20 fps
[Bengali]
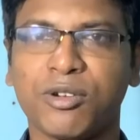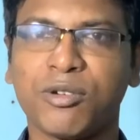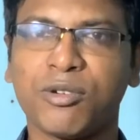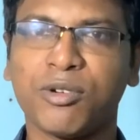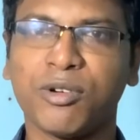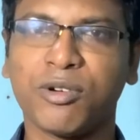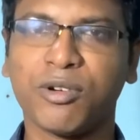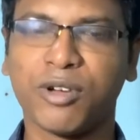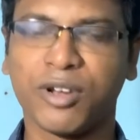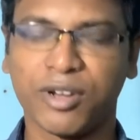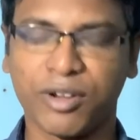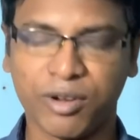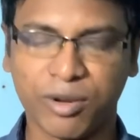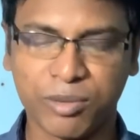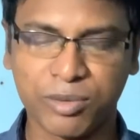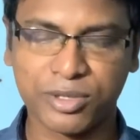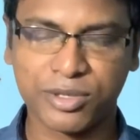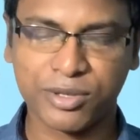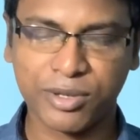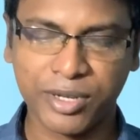লক্ষ্য করেন
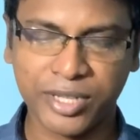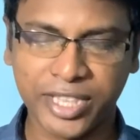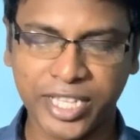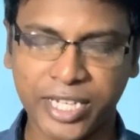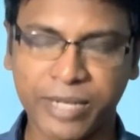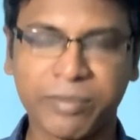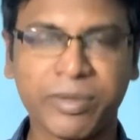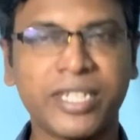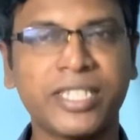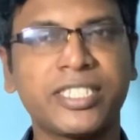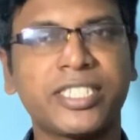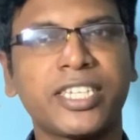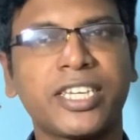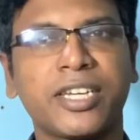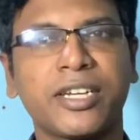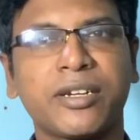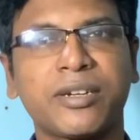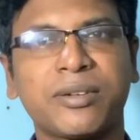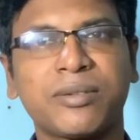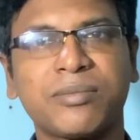অবশ্যই দেখবেন
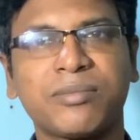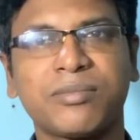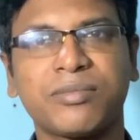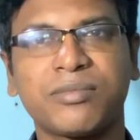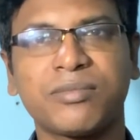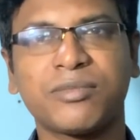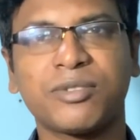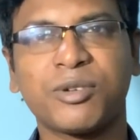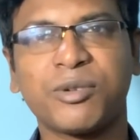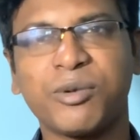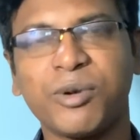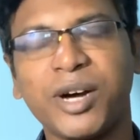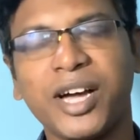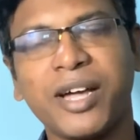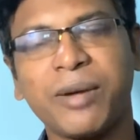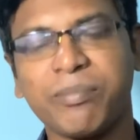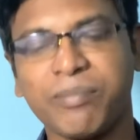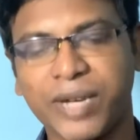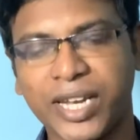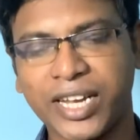যে
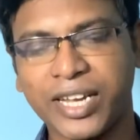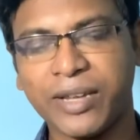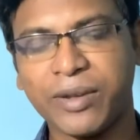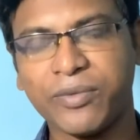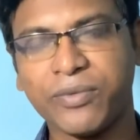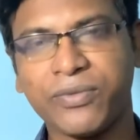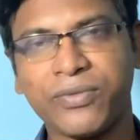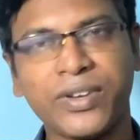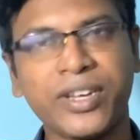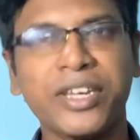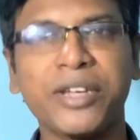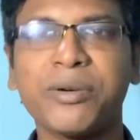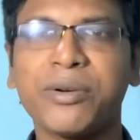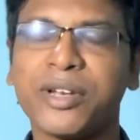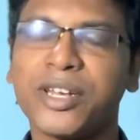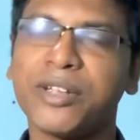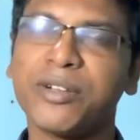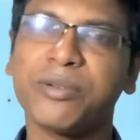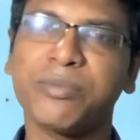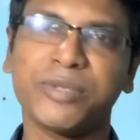মানে ফ্রি
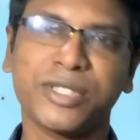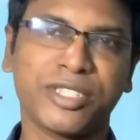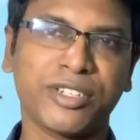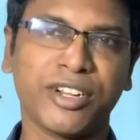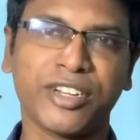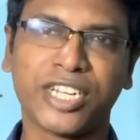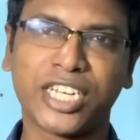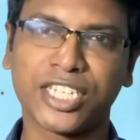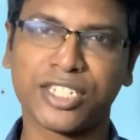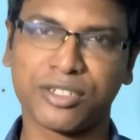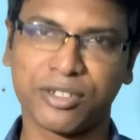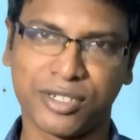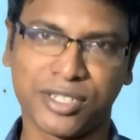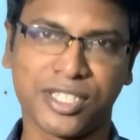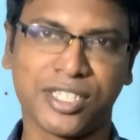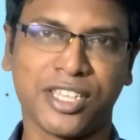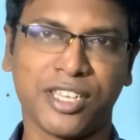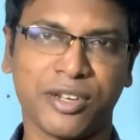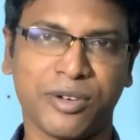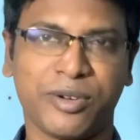হলেও বিষয়টা
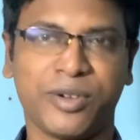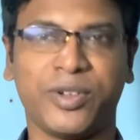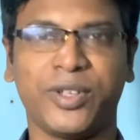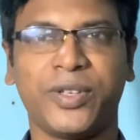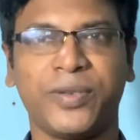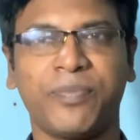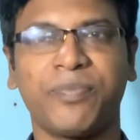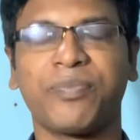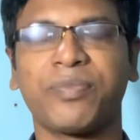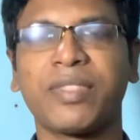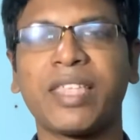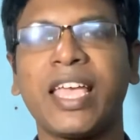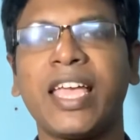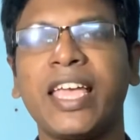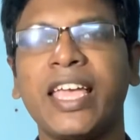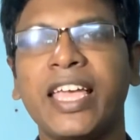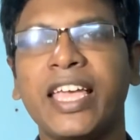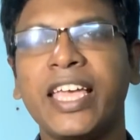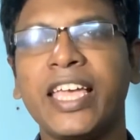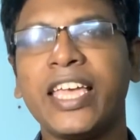সস্তা নয়
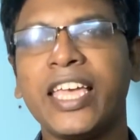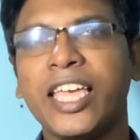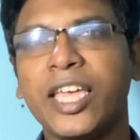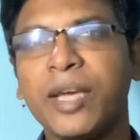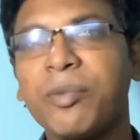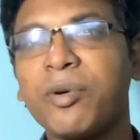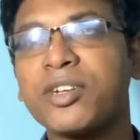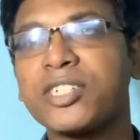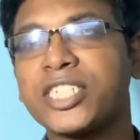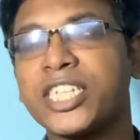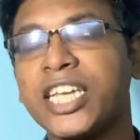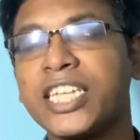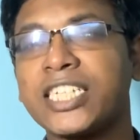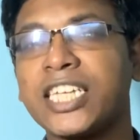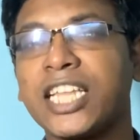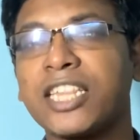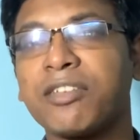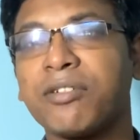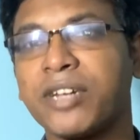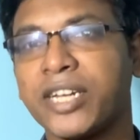এবং সেই
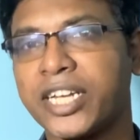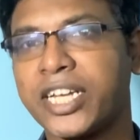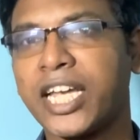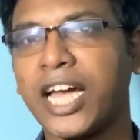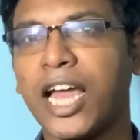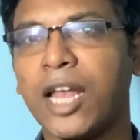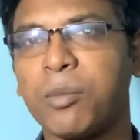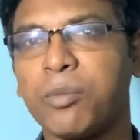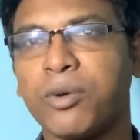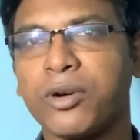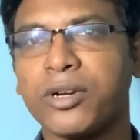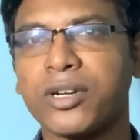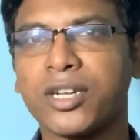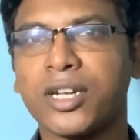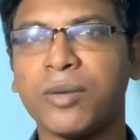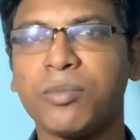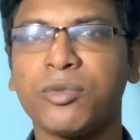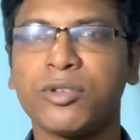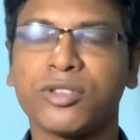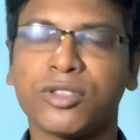সাথে অনেকে
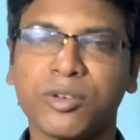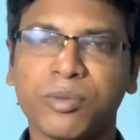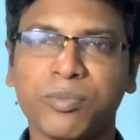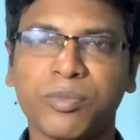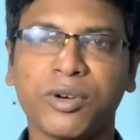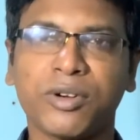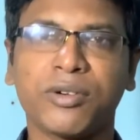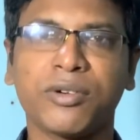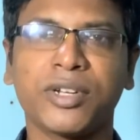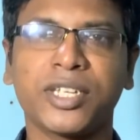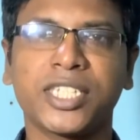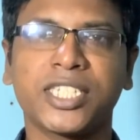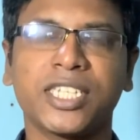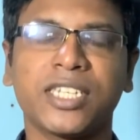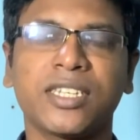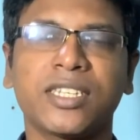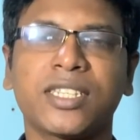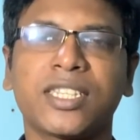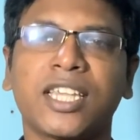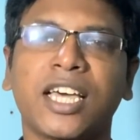আলপটকা মন্তব্য
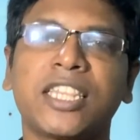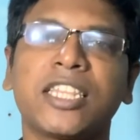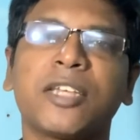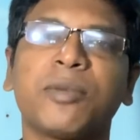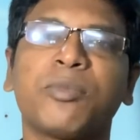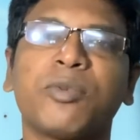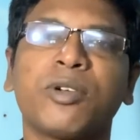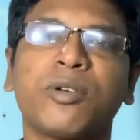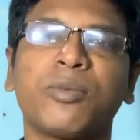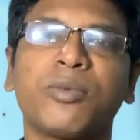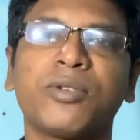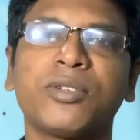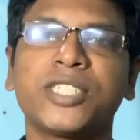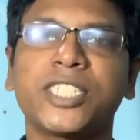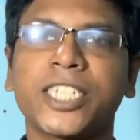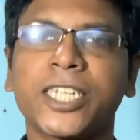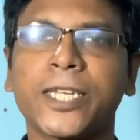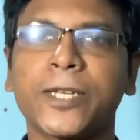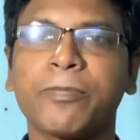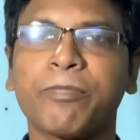করেছেন তাদের বলবো যে